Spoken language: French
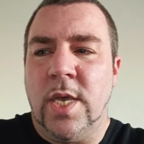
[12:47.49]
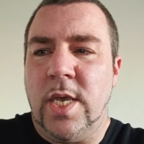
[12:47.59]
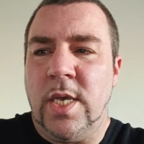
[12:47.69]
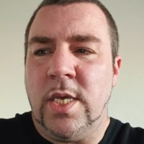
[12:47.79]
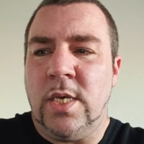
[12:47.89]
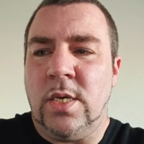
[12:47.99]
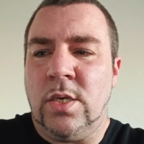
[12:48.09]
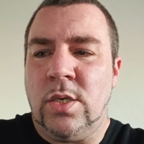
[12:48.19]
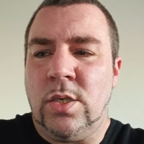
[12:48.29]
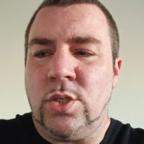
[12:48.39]
Et
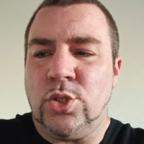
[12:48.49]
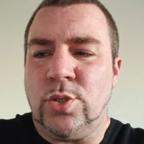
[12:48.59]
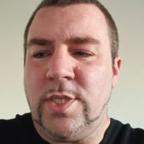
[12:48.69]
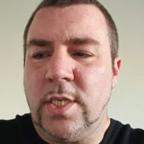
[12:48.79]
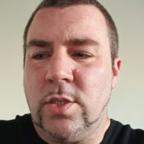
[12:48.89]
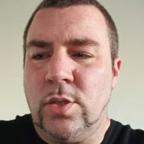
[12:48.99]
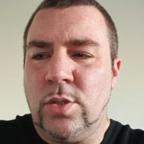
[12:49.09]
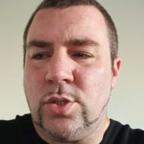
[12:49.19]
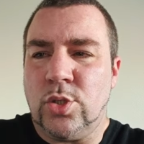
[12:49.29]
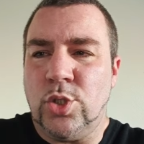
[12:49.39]
euh, je sais que
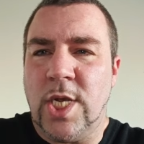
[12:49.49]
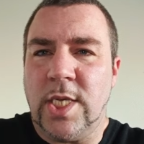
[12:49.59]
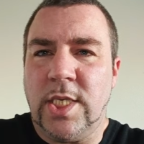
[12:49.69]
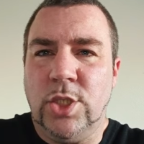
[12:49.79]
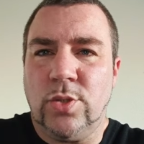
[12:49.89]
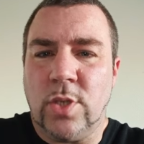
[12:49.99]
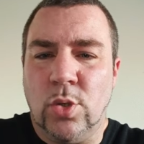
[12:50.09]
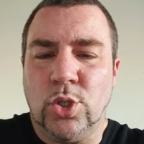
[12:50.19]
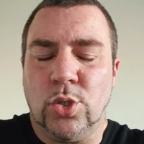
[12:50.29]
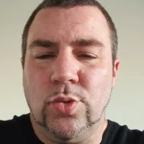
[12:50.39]
ce que j'ai acquis jusqu'à
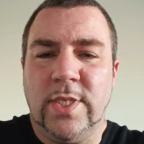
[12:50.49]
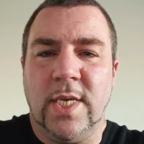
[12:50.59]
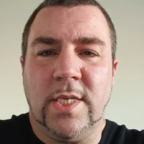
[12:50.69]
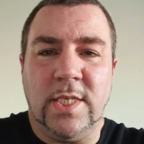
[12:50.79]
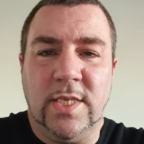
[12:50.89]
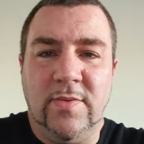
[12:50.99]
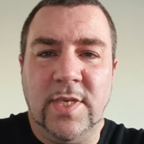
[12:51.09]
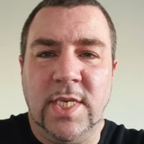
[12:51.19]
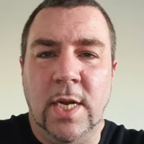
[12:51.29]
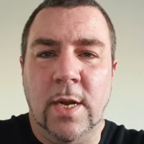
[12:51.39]
aujourd'hui, ça a été
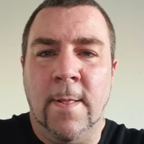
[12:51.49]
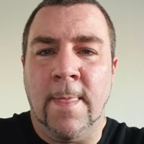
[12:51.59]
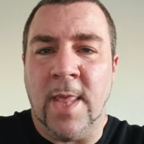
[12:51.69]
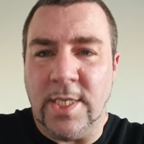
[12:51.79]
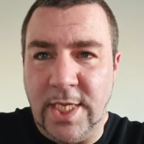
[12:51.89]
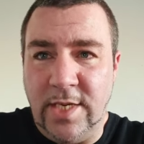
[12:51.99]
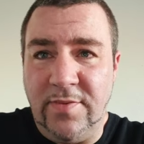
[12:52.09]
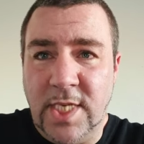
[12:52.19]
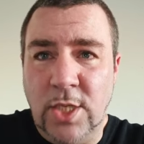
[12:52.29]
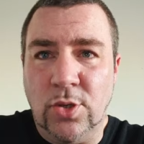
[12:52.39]
difficile. C'est
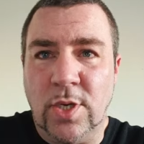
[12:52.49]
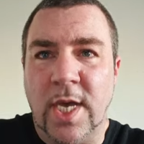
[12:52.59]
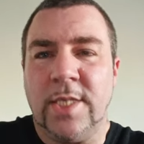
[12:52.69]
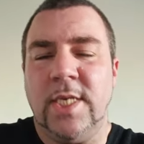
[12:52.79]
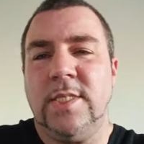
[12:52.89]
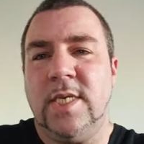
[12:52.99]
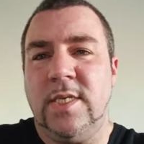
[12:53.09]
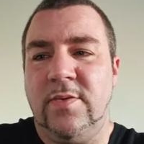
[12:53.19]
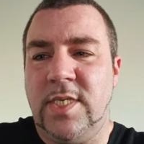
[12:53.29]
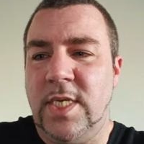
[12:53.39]
difficile de le garder, c'est
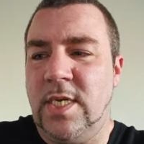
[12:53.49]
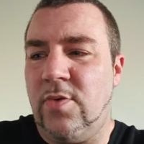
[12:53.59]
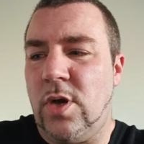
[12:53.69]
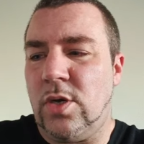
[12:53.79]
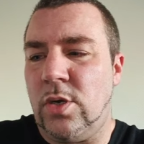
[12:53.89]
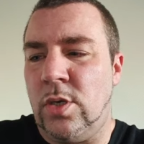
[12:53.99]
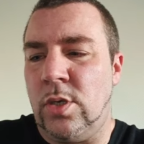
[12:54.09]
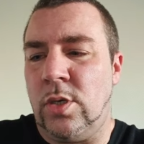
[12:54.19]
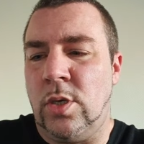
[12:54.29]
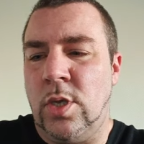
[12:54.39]
difficile d'avoir euh,
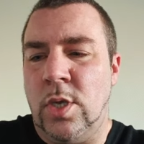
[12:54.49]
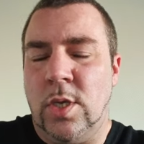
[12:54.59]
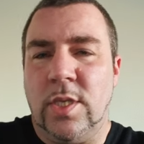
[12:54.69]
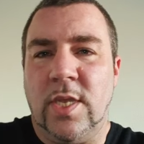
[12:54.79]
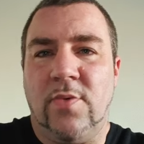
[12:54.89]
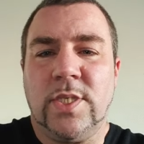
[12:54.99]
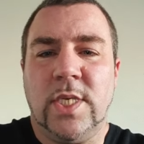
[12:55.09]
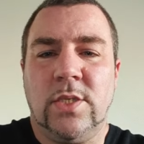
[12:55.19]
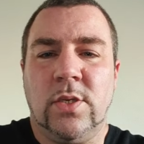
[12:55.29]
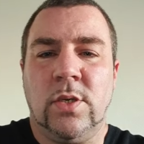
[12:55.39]
d'avoir
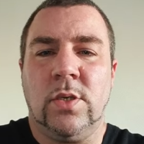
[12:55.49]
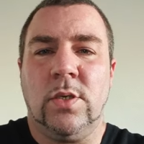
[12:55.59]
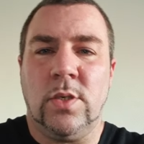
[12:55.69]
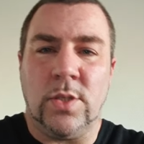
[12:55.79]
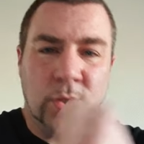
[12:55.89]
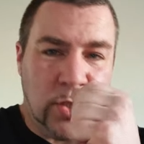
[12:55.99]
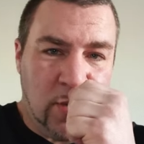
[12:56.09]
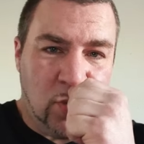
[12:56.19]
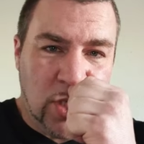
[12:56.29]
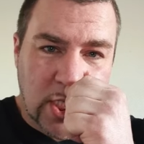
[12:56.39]
cette, ce
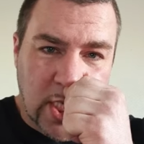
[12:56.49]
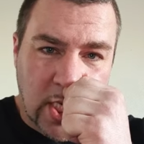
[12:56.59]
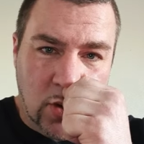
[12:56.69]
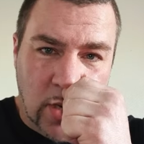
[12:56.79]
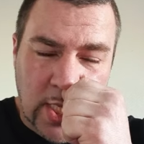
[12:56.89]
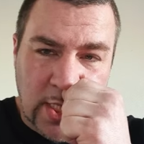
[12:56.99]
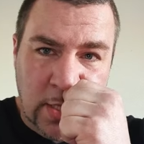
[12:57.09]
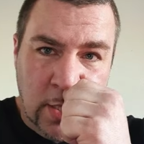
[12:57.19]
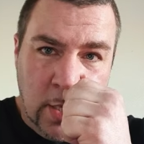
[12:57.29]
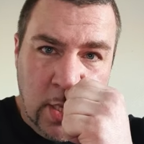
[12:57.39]
témoignage qui est correct,
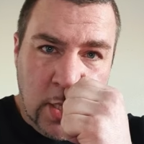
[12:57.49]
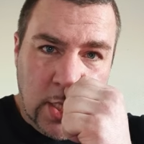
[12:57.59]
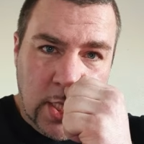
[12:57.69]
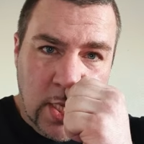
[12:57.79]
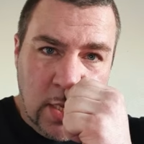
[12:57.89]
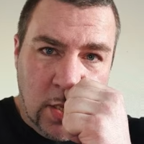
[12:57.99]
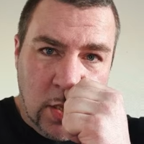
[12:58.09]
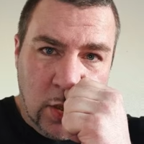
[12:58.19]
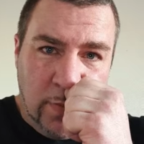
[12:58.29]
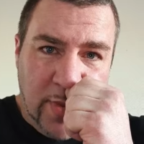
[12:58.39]
qui
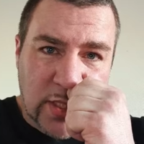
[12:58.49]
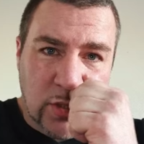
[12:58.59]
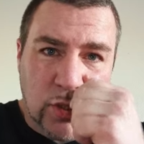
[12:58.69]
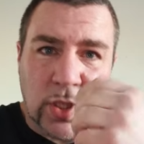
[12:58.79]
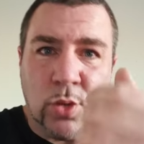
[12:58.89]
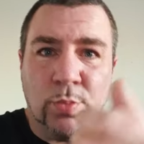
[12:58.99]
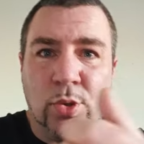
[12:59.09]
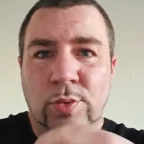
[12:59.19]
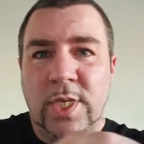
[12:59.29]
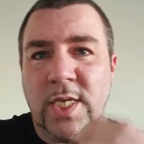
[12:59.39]
est une personne sur qui on peut
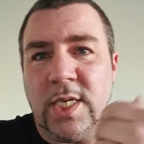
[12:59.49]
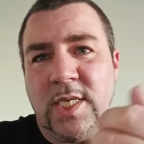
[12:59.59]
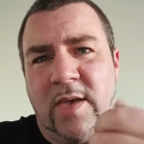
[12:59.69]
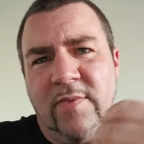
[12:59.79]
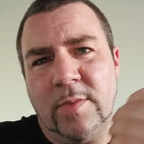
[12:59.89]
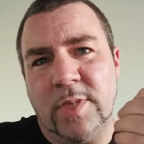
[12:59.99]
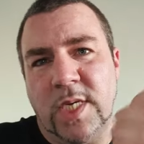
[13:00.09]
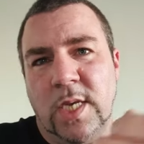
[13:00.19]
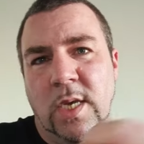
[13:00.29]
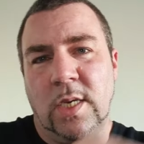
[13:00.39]
compter, qui est servable,
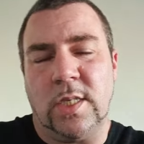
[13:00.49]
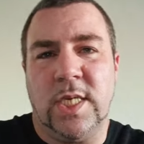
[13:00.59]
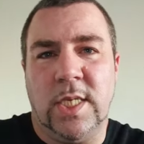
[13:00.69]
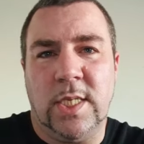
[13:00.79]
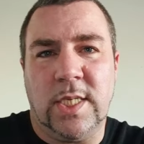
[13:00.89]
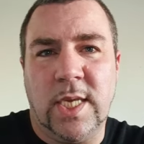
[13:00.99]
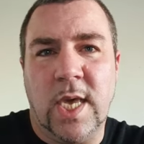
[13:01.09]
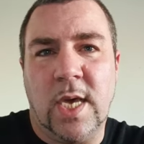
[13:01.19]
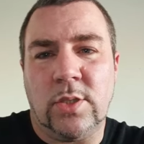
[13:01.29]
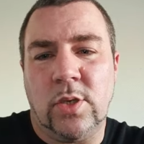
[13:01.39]
qui, qui,
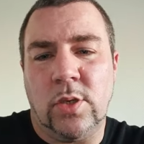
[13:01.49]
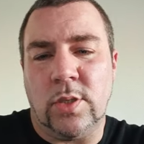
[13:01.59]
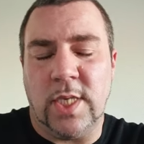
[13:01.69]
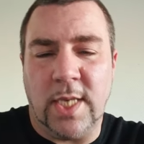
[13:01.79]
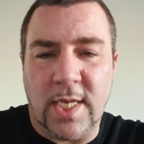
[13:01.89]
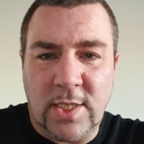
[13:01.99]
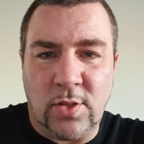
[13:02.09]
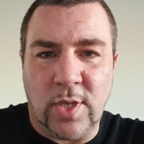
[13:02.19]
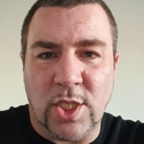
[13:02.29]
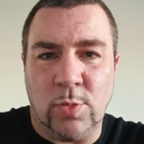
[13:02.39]
garde, qui garde ses
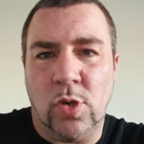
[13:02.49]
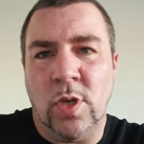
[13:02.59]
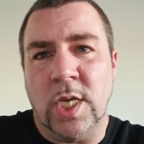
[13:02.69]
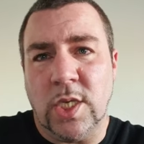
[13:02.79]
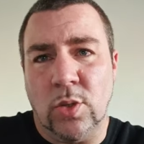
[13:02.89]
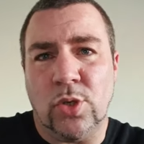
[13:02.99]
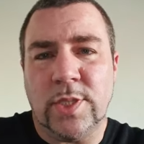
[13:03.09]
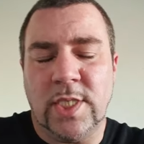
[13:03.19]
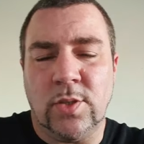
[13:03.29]
engagements, qui honore ses